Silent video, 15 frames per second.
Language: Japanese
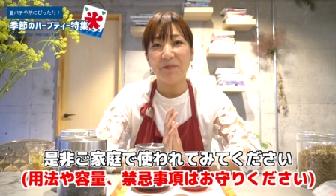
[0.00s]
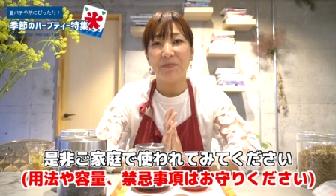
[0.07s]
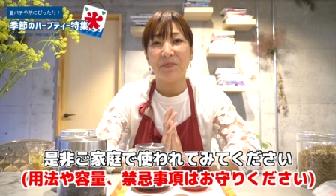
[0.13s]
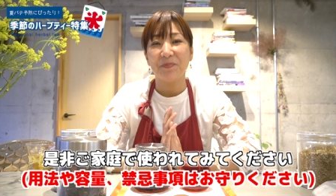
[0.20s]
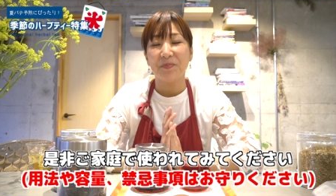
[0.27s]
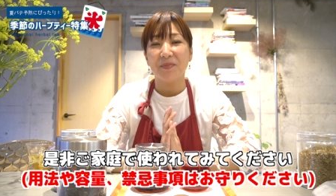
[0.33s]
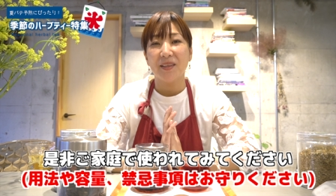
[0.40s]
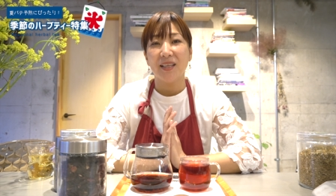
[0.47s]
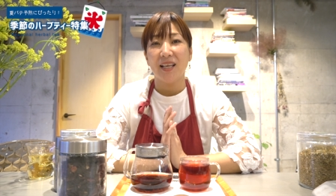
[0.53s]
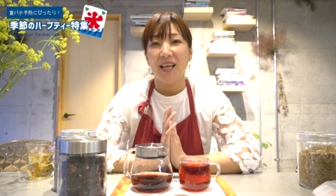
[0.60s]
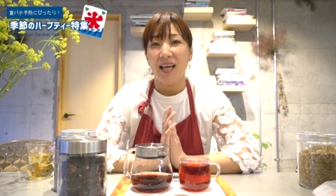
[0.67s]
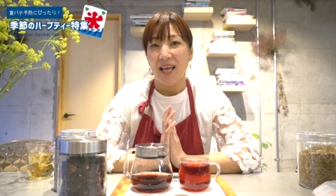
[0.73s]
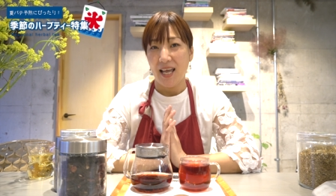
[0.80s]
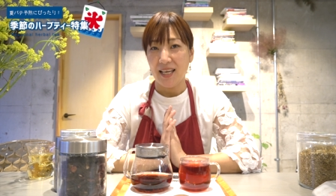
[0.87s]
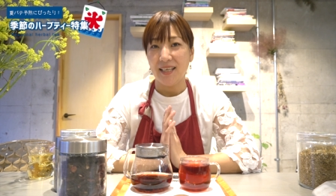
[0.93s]

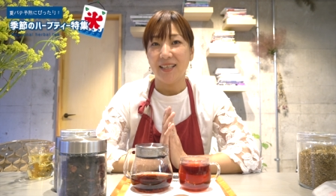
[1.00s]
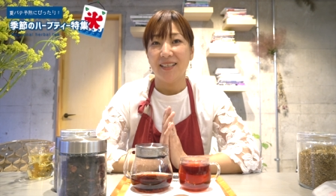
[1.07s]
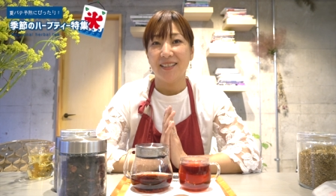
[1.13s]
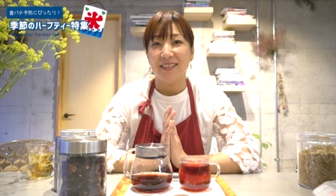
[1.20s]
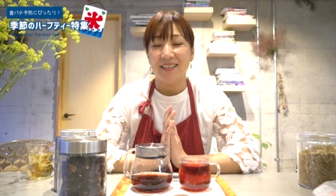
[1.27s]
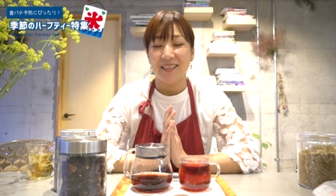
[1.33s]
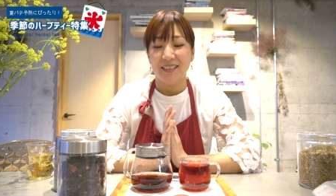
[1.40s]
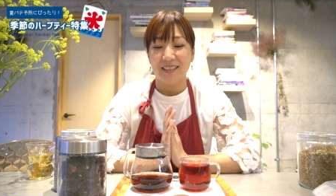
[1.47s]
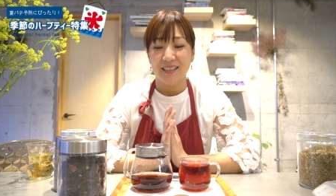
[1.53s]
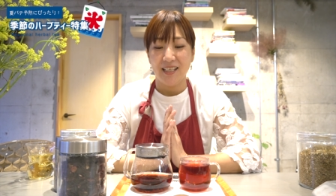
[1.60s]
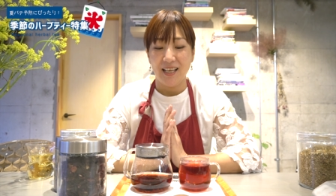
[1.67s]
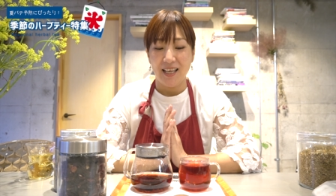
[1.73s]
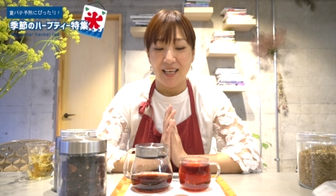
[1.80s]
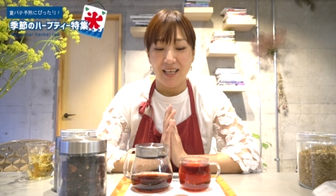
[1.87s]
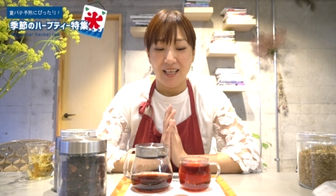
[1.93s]
はい、
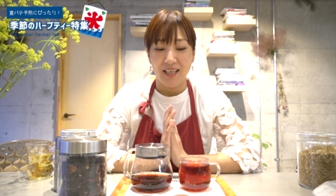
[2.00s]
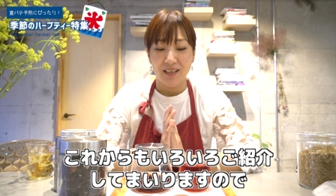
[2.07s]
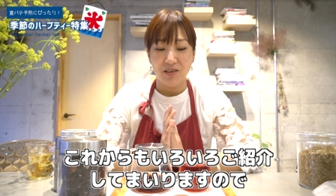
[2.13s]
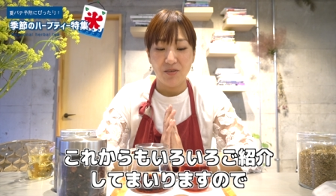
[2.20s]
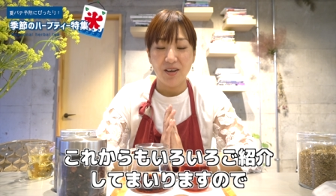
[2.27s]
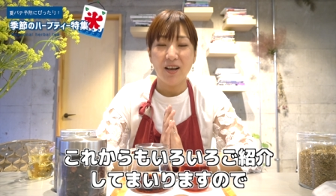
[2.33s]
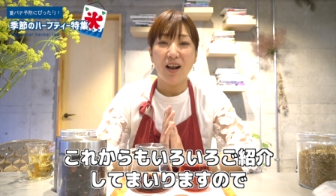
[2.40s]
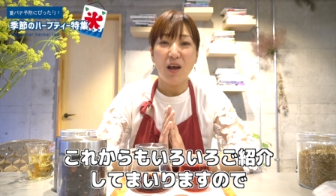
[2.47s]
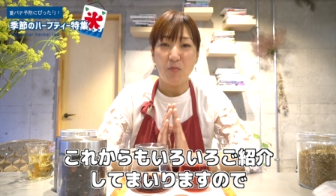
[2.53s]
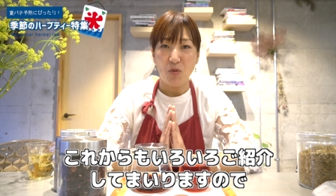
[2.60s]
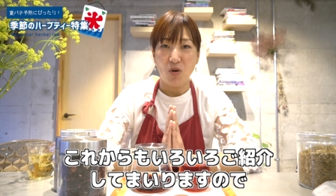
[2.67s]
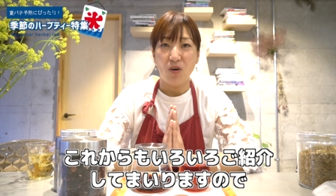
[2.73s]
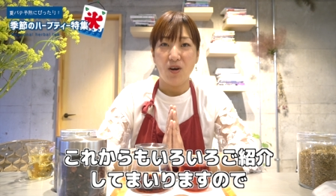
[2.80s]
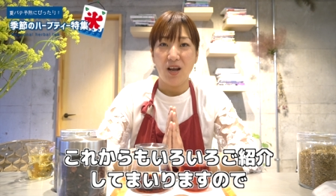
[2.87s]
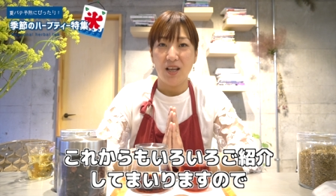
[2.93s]
えー、これから
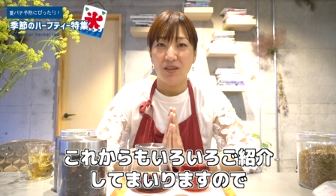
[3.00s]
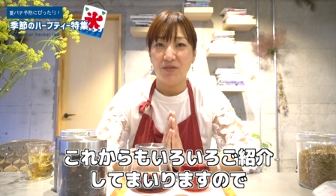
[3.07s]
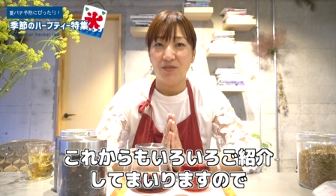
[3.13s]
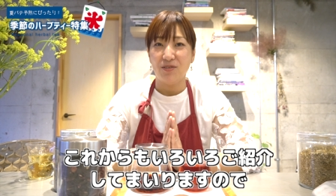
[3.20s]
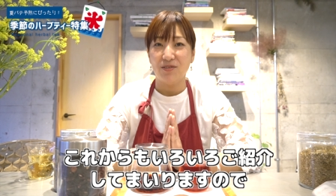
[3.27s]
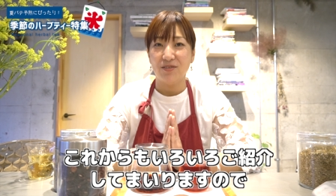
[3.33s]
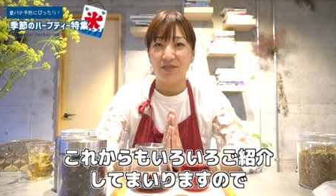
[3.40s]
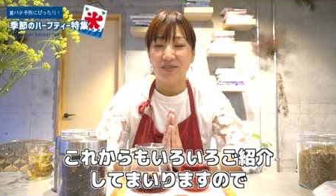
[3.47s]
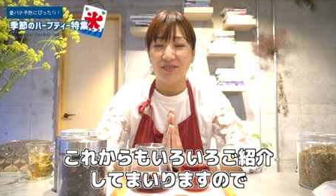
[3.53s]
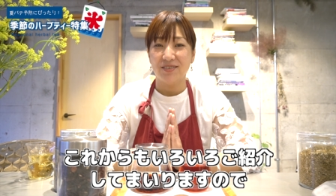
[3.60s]
もあの